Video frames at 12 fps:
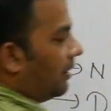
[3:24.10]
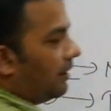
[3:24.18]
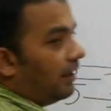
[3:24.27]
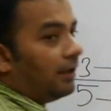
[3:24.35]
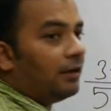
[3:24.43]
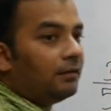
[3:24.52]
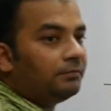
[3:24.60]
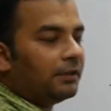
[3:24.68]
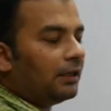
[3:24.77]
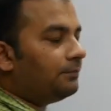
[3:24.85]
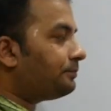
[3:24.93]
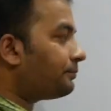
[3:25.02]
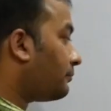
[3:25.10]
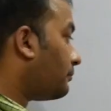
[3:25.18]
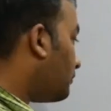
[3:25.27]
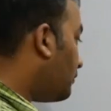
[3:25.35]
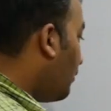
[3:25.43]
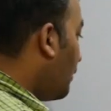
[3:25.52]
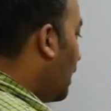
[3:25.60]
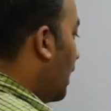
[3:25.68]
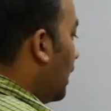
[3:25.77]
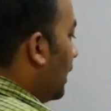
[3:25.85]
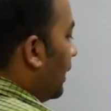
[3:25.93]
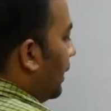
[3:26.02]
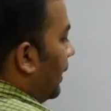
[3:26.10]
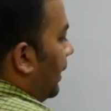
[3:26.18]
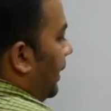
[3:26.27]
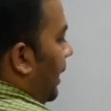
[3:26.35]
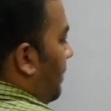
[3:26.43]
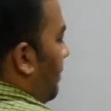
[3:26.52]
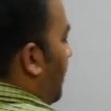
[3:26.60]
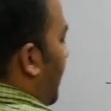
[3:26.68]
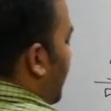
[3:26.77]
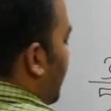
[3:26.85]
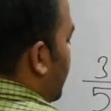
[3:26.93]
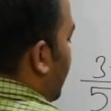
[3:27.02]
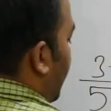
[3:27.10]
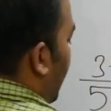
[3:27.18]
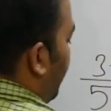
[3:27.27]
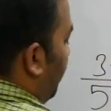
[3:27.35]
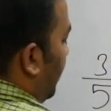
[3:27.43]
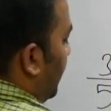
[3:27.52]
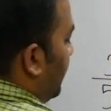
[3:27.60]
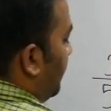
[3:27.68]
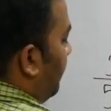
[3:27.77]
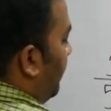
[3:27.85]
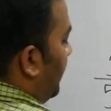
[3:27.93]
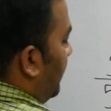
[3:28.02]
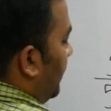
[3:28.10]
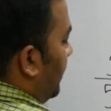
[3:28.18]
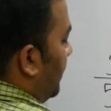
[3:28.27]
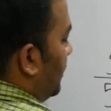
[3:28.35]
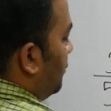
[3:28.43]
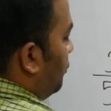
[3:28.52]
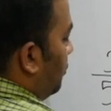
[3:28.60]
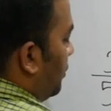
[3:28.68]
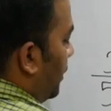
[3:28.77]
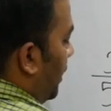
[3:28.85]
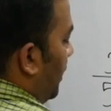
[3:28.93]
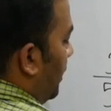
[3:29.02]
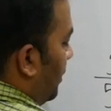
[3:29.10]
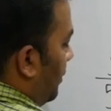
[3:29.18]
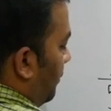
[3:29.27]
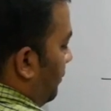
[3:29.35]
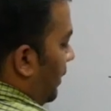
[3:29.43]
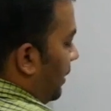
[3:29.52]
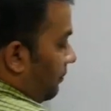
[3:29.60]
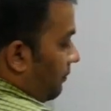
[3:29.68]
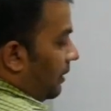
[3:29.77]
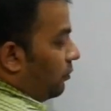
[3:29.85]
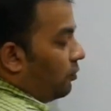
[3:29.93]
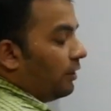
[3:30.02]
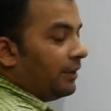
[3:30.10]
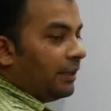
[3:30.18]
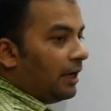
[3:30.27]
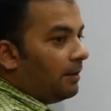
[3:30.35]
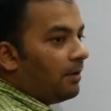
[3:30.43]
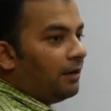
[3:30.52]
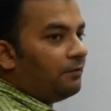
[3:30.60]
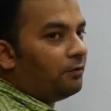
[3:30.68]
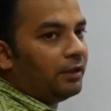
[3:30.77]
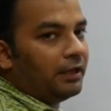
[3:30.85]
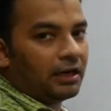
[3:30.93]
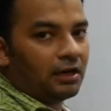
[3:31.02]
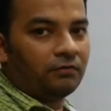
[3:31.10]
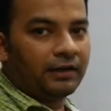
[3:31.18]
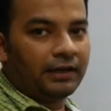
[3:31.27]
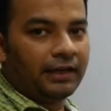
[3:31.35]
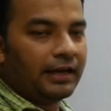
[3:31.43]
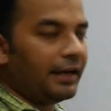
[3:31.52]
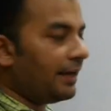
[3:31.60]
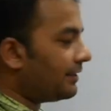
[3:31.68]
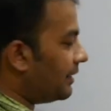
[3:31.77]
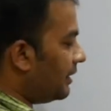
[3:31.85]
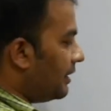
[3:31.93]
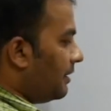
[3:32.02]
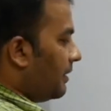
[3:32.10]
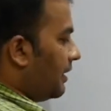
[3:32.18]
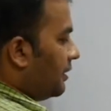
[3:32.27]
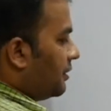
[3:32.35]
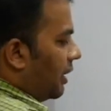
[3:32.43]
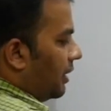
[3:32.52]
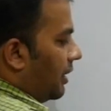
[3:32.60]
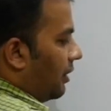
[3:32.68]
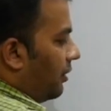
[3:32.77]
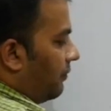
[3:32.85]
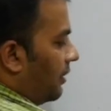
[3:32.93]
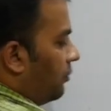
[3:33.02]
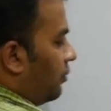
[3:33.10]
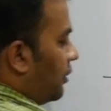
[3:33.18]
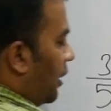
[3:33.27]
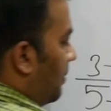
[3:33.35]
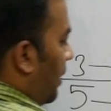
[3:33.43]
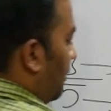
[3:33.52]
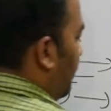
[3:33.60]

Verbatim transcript: है क्लियर है ठीक है कहीं पे मान लीजिए लिखा है वन वन इज टू थ्री वन वन होल थ्री बाई फोर लिखा हुआ है ठीक है एक सही तीन बटे चार लिखा है वन होल थ्री बाई